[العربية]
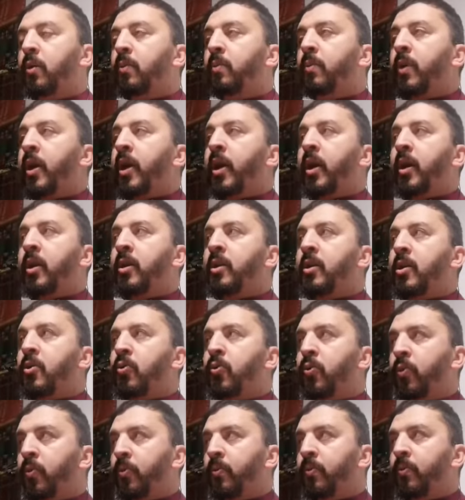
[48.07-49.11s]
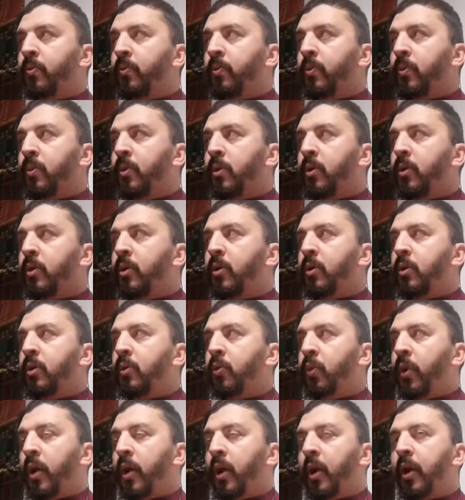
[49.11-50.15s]
مع أنهم
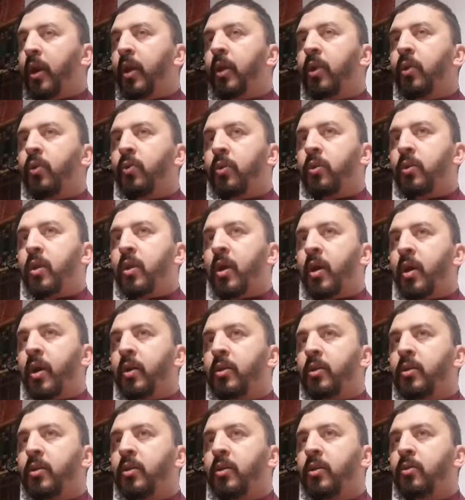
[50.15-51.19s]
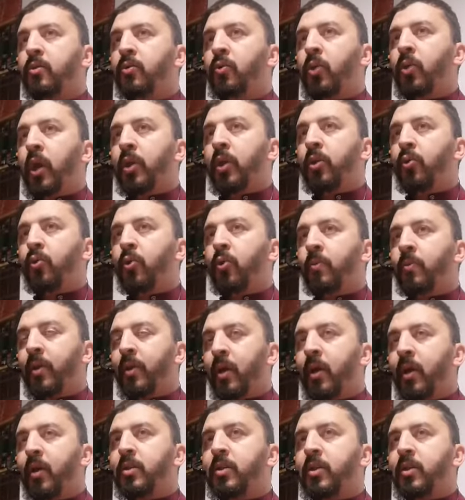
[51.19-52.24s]
وخا كيديروا الطاعات وكيتركوا
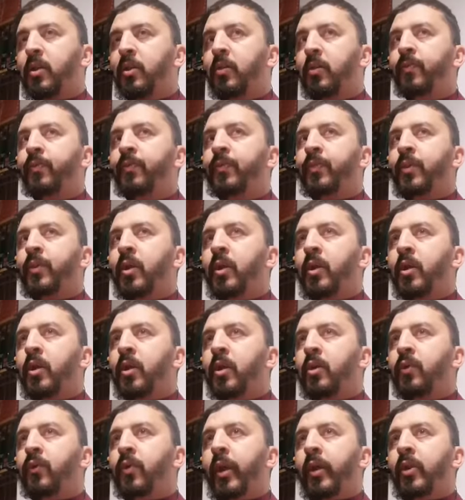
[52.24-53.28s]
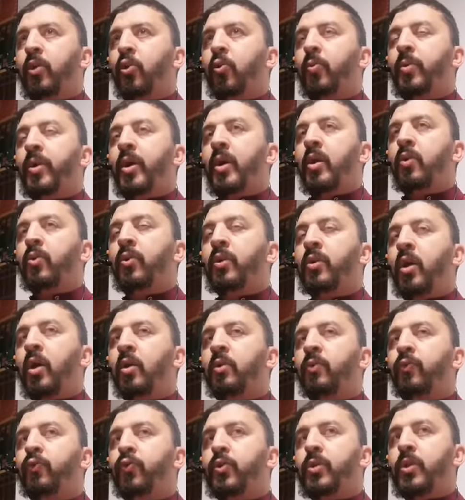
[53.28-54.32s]
المعاصي فإنهم يرون
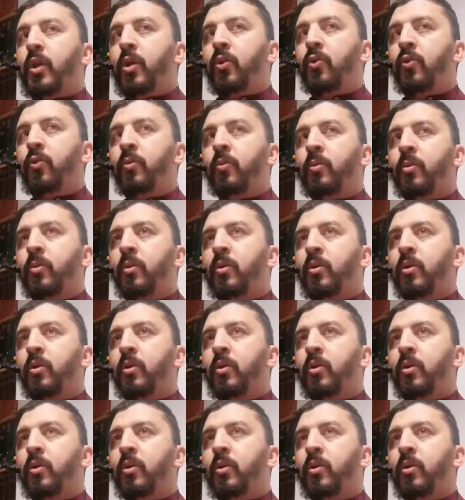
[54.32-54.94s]
أنفسهم